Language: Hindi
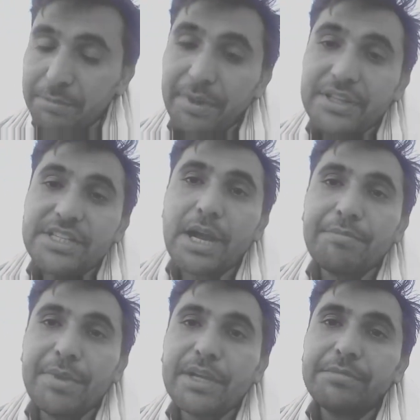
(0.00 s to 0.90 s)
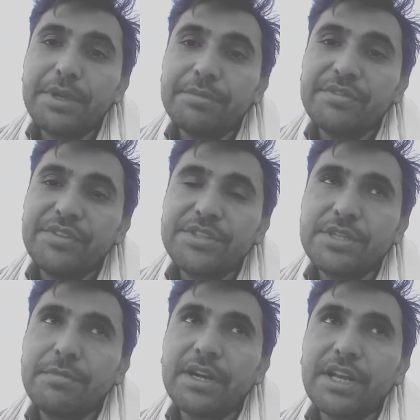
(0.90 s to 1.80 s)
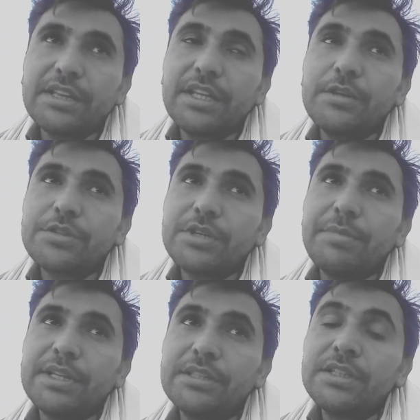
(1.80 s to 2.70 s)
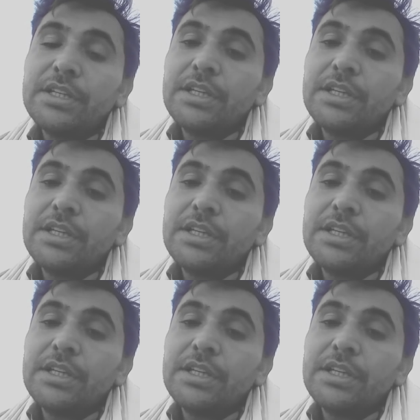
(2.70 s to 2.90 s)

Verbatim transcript: के बाद जी आप बैंक में अपनी फ़ीस जमा कराते हैं उसके बाद